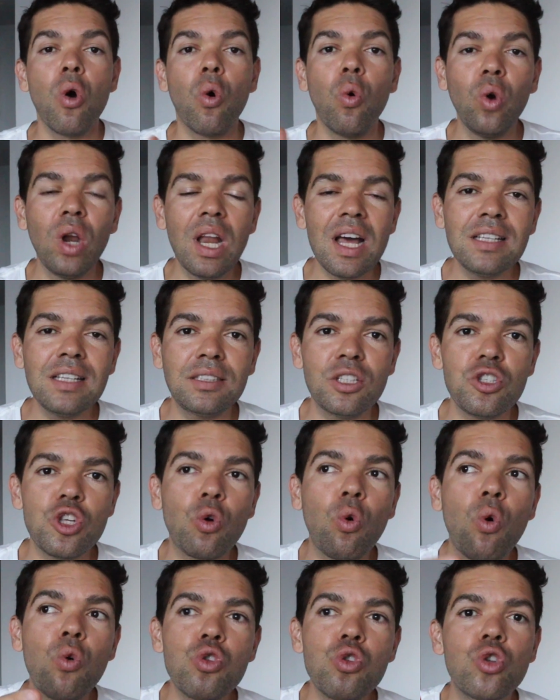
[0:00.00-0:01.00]
O lance de
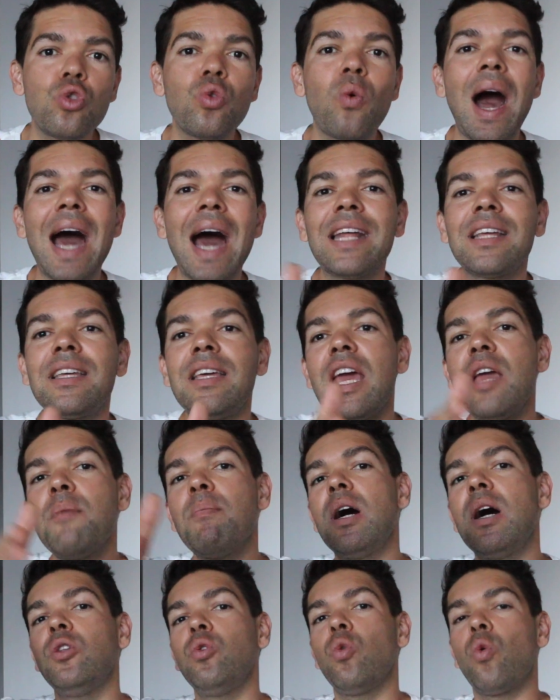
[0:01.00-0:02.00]
continuar
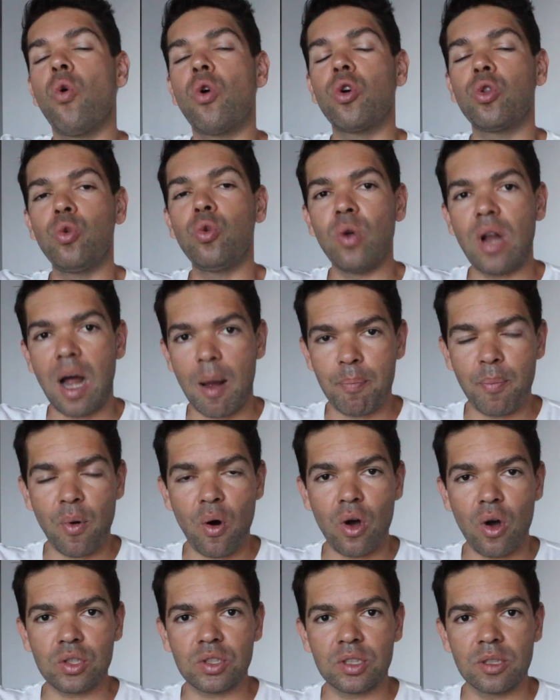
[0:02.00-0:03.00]
queimando gordura
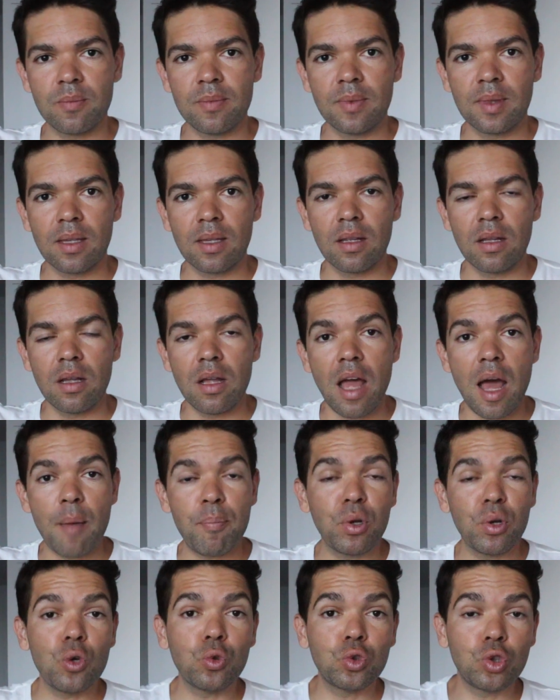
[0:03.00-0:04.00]
após é
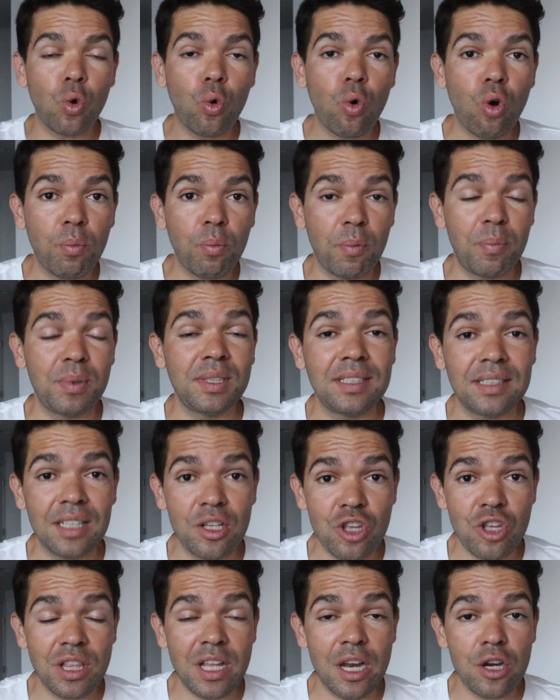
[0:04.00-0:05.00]
porque o seu corpo precisa
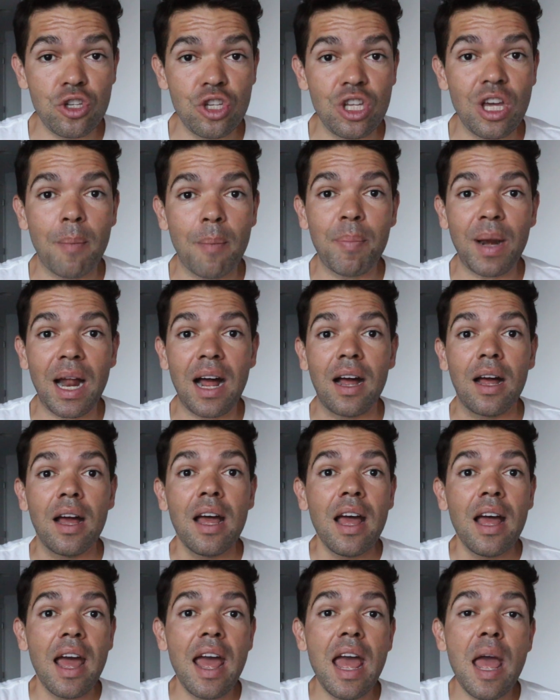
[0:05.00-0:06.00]
de energia para
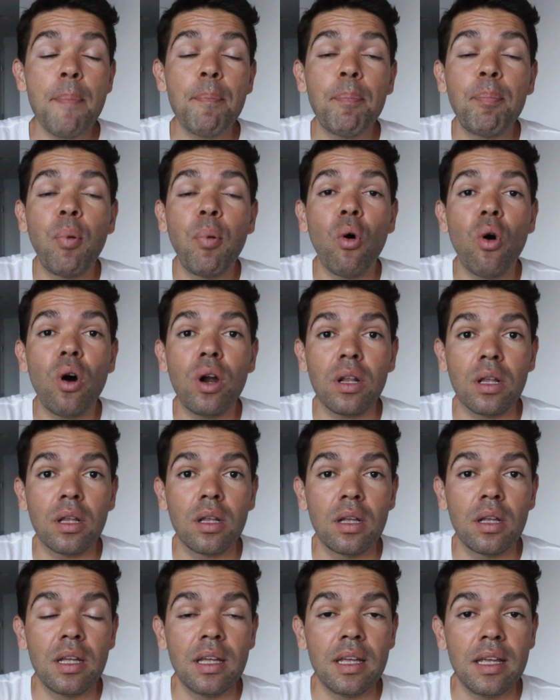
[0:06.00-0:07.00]
repor
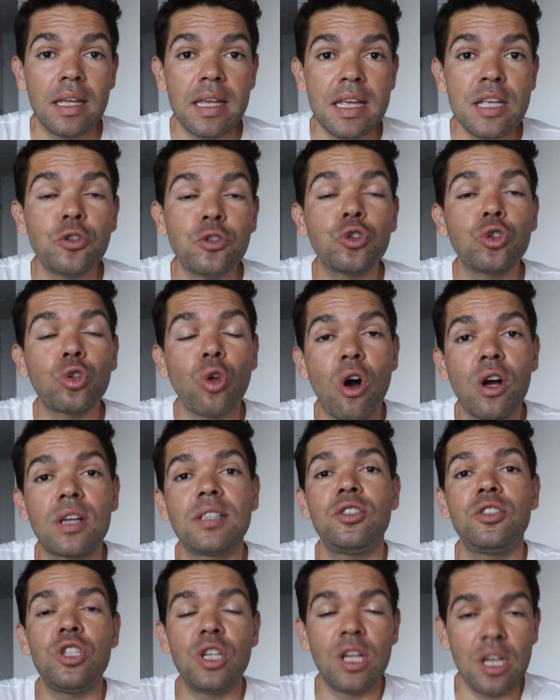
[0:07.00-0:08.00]

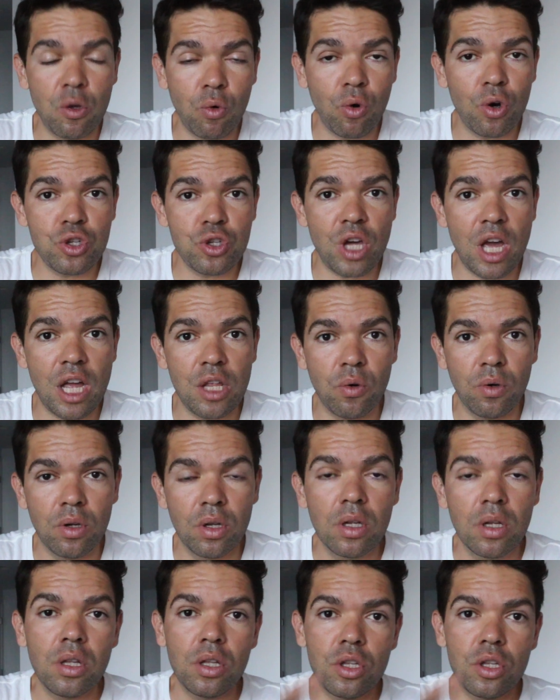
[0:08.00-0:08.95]
estoques de glicogênio.